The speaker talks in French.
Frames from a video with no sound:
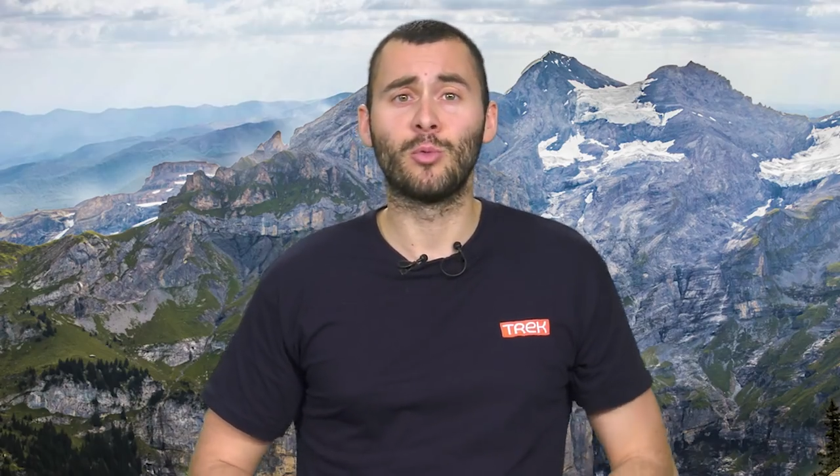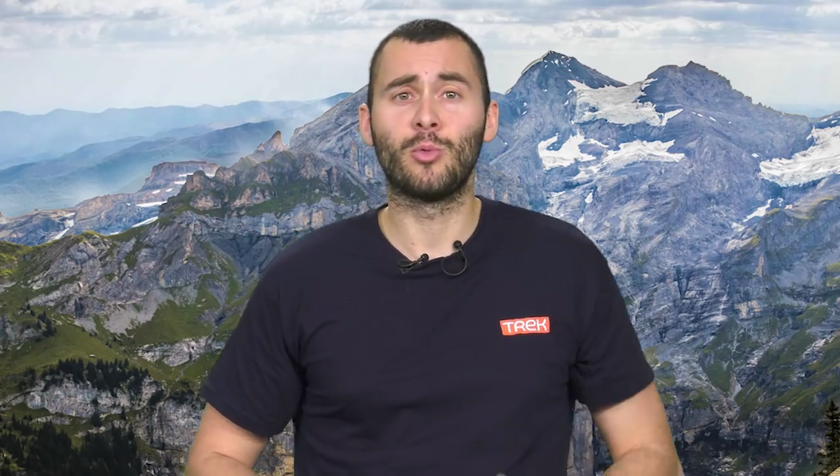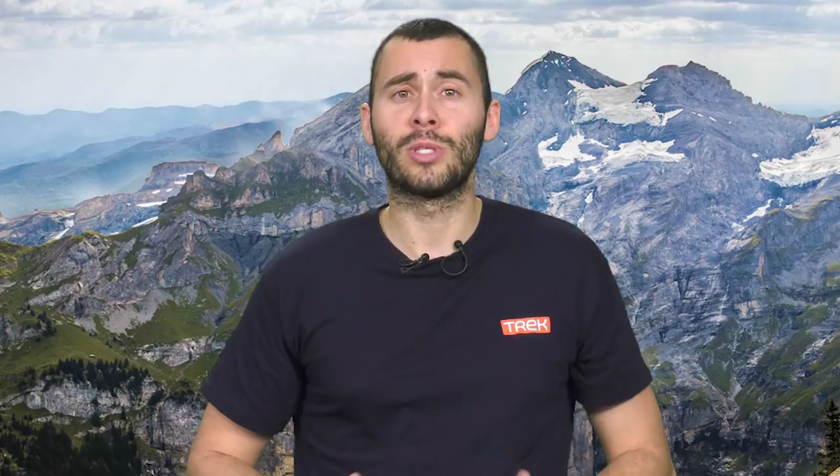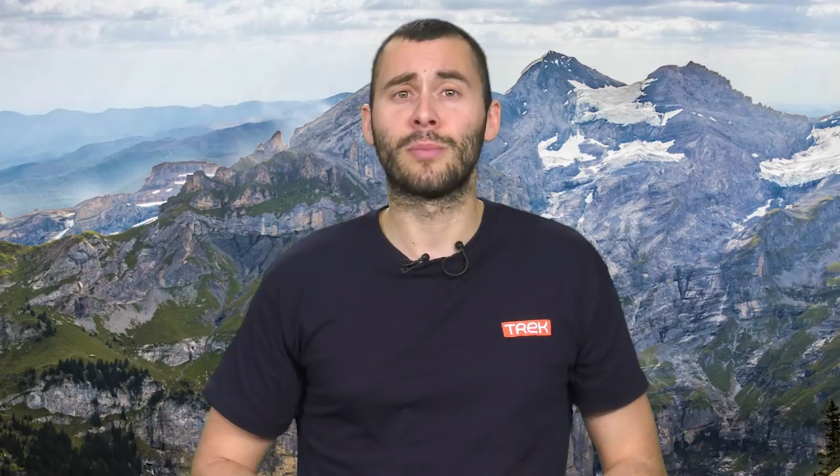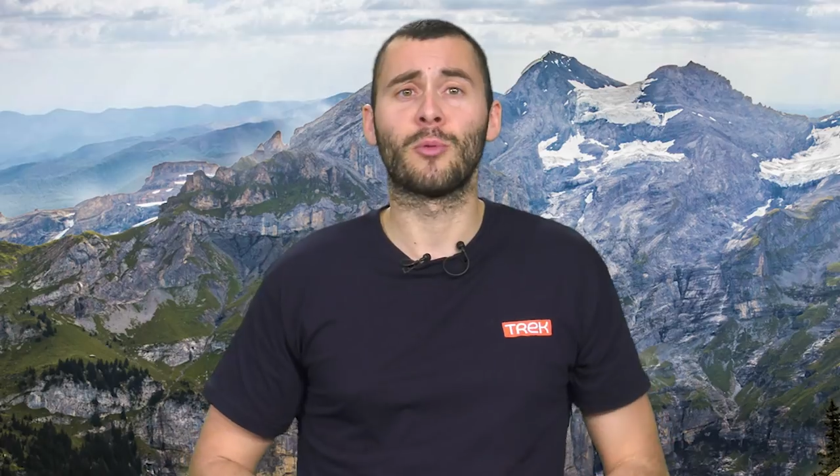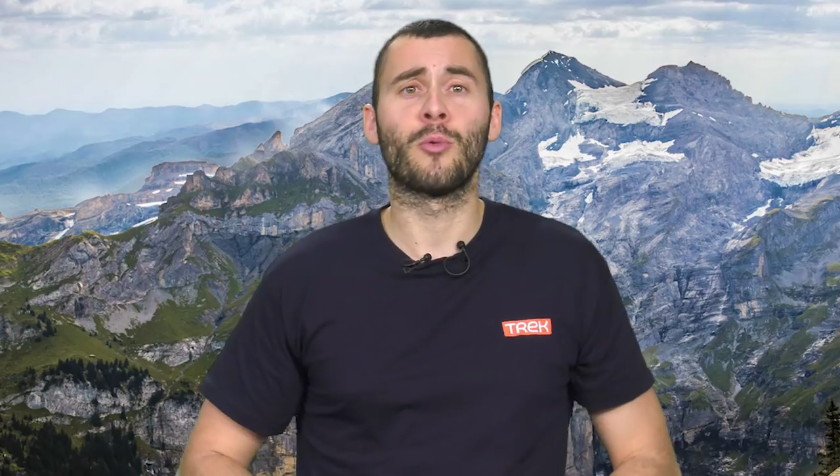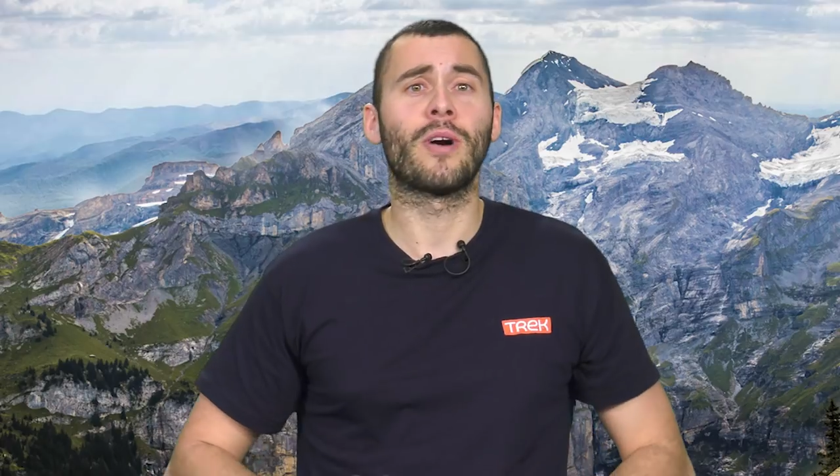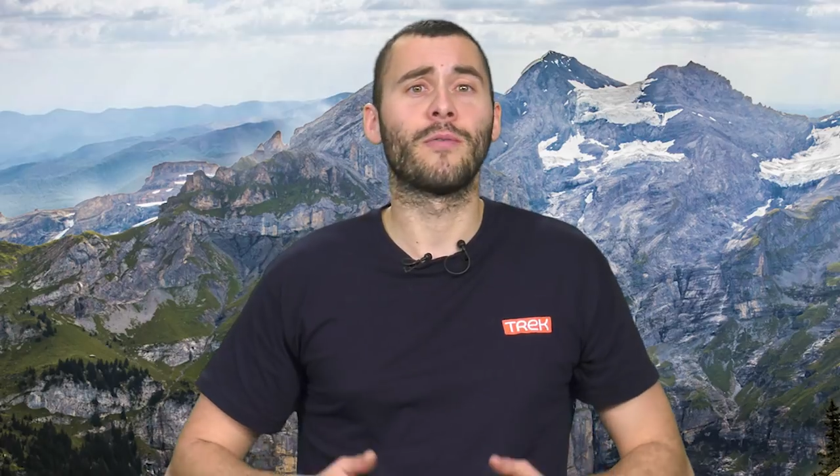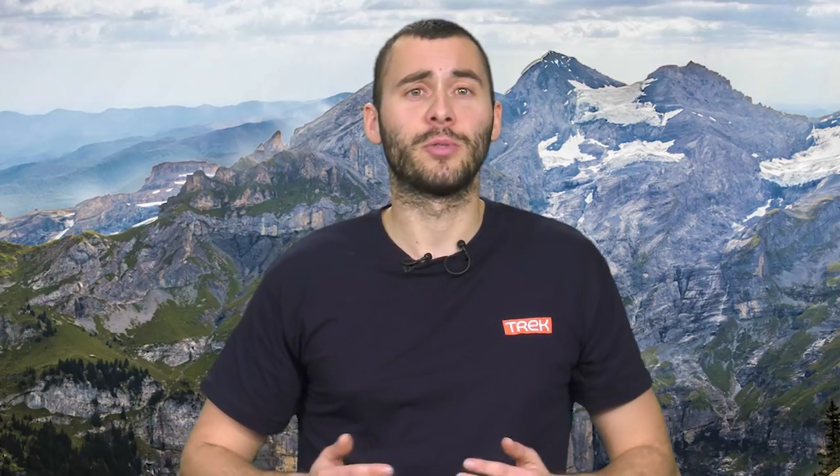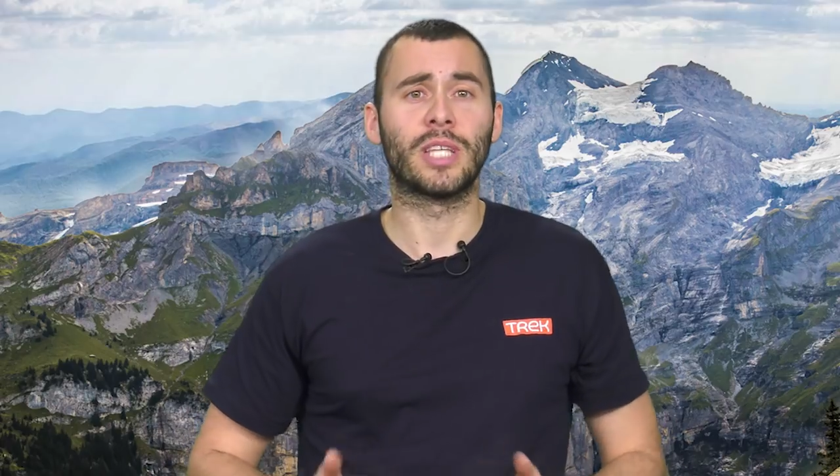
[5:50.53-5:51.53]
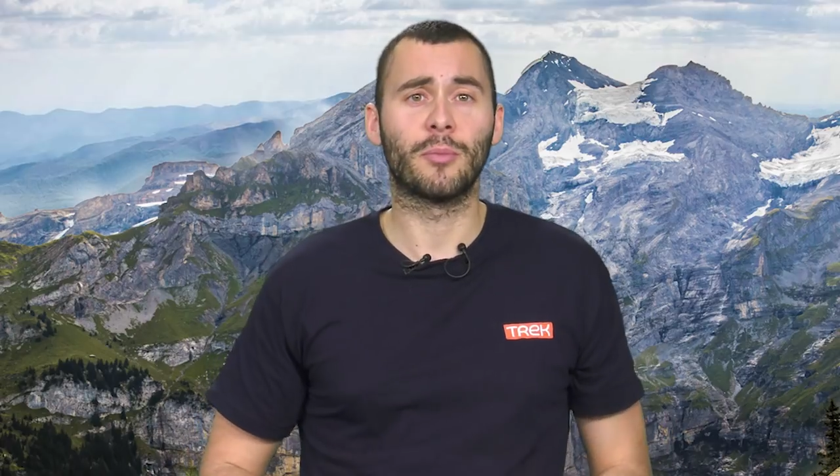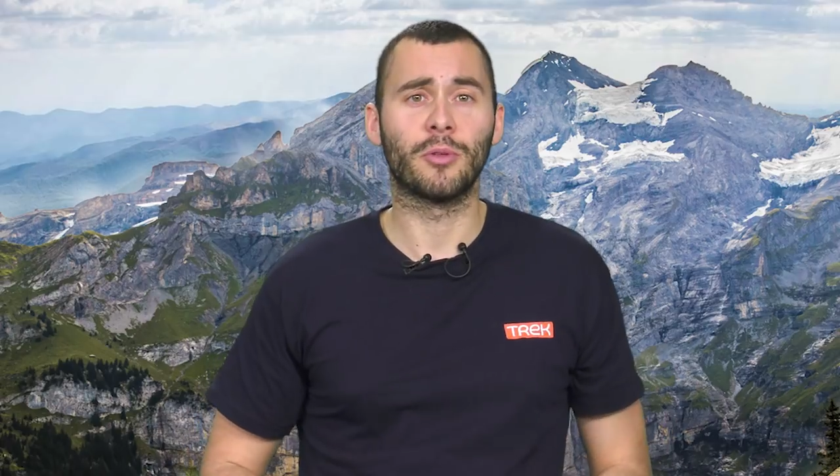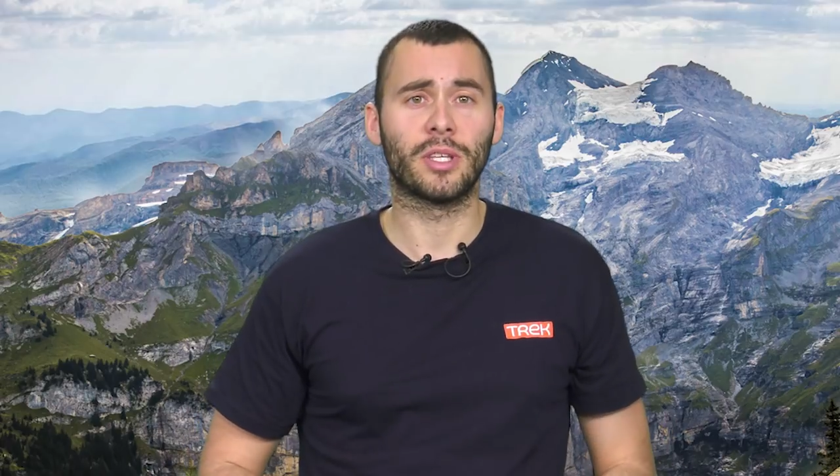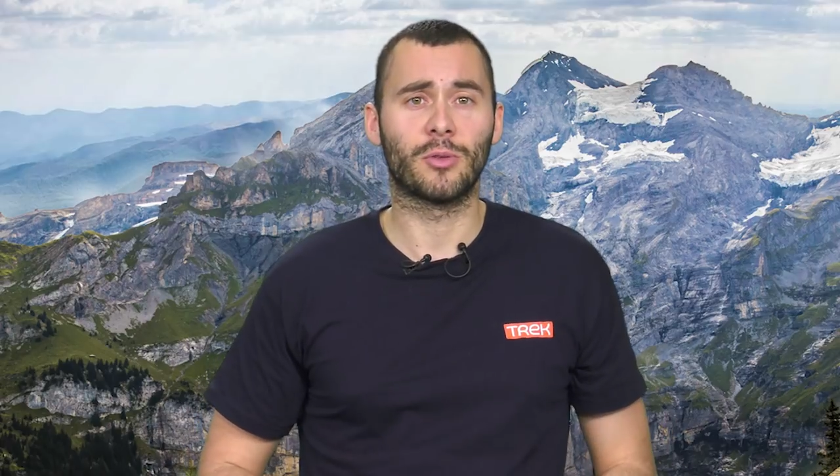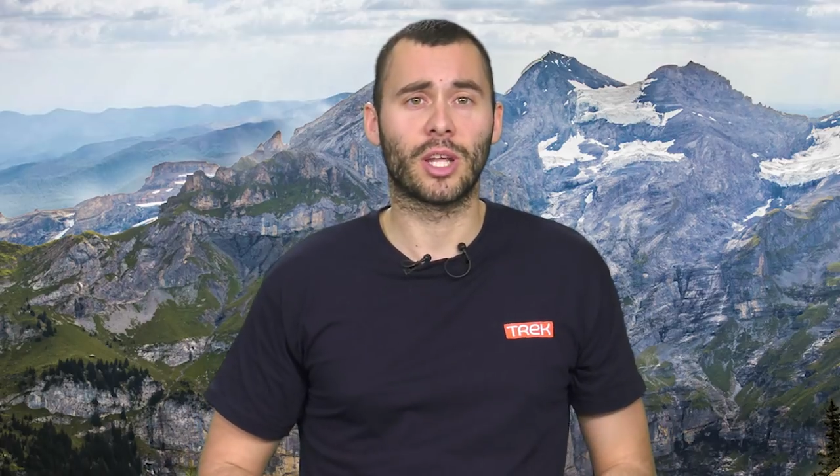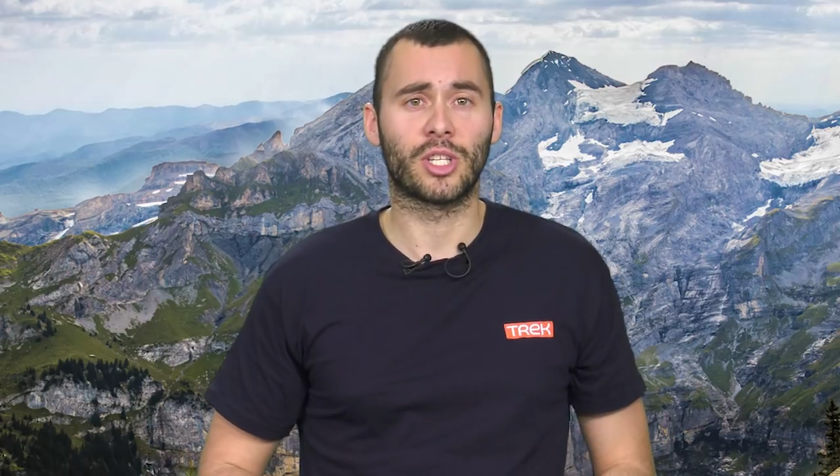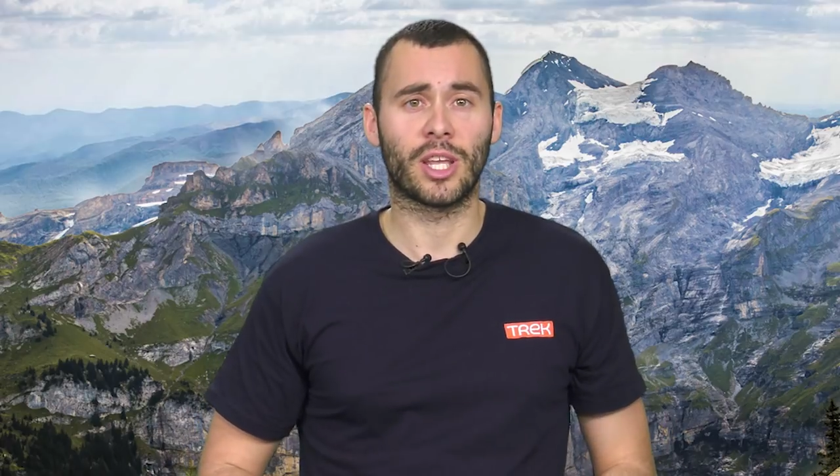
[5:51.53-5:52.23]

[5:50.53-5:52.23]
ou tout simplement à vous abonner sur la